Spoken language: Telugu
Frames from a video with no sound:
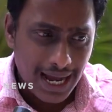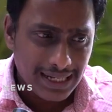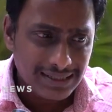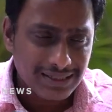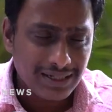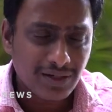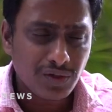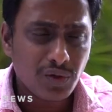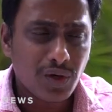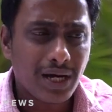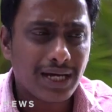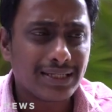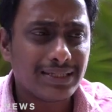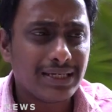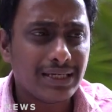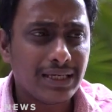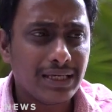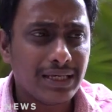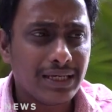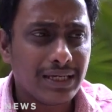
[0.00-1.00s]
అసలు
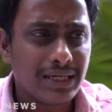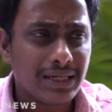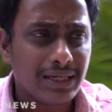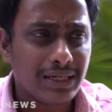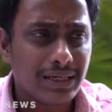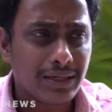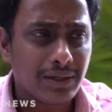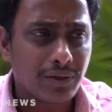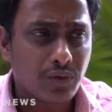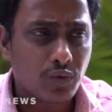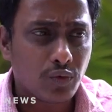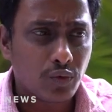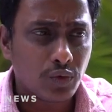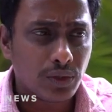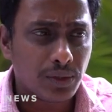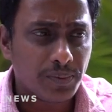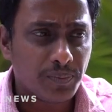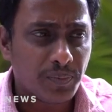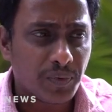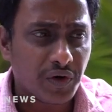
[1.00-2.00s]
అది
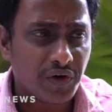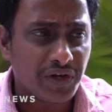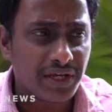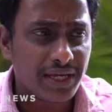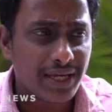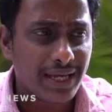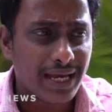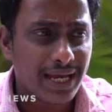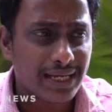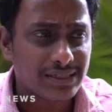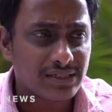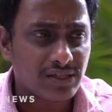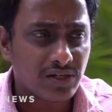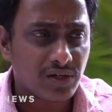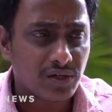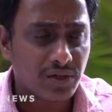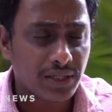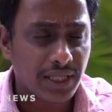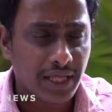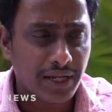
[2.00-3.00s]
కూలిపోయి
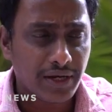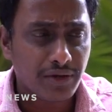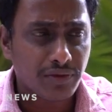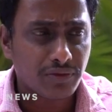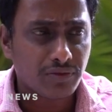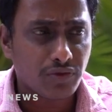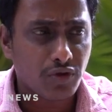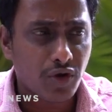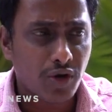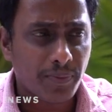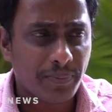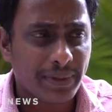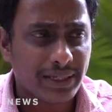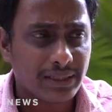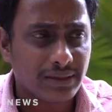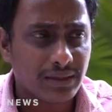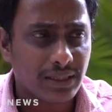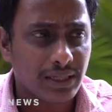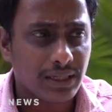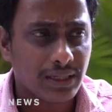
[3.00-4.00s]
అసలు
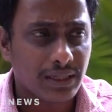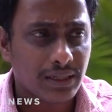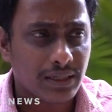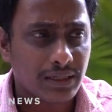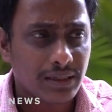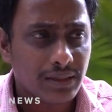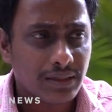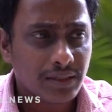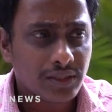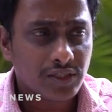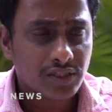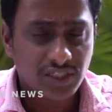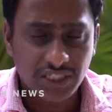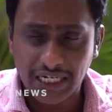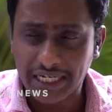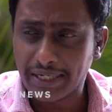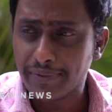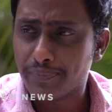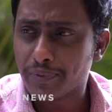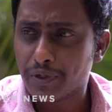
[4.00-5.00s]
ఎంతోమంది
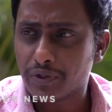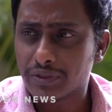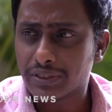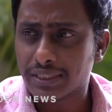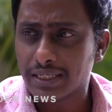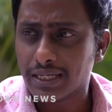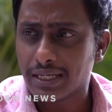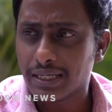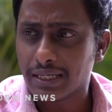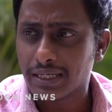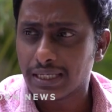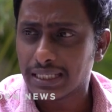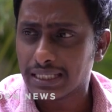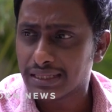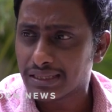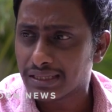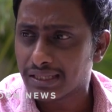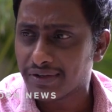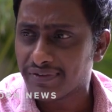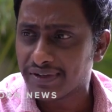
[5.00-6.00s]
చనిపోతే
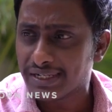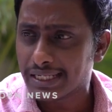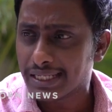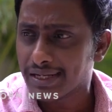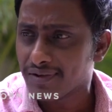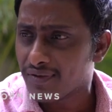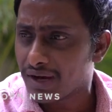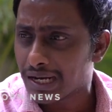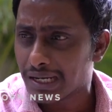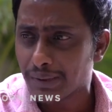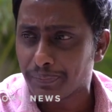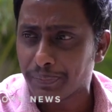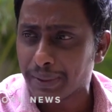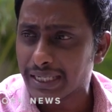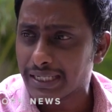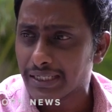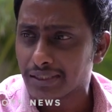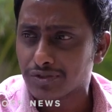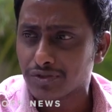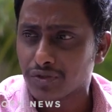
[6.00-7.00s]
ఇంత మట్టికి వాళ్ళని
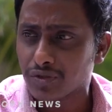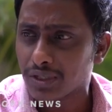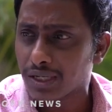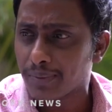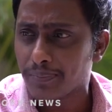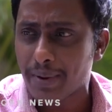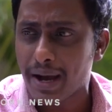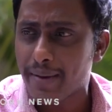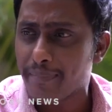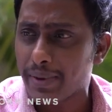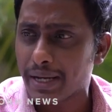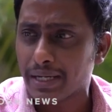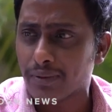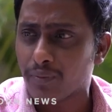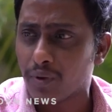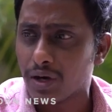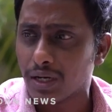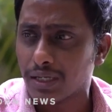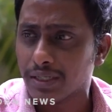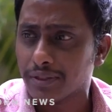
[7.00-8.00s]
పట్టించుకున్న పాపాన
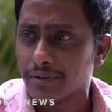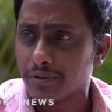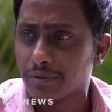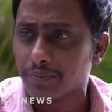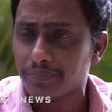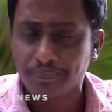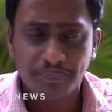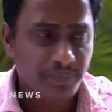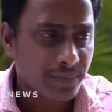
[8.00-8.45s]
బాగాలేదు